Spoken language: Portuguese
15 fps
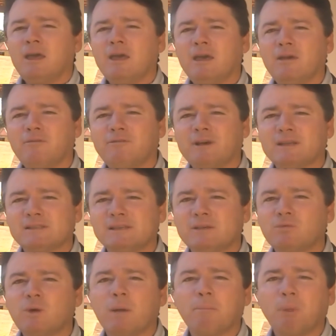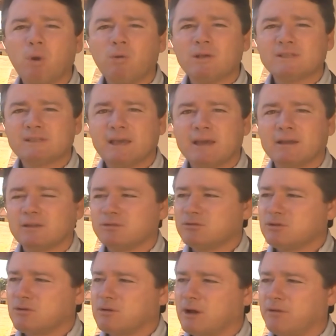é, fazer uma boa seca do
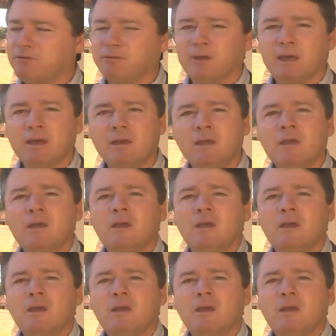seu café,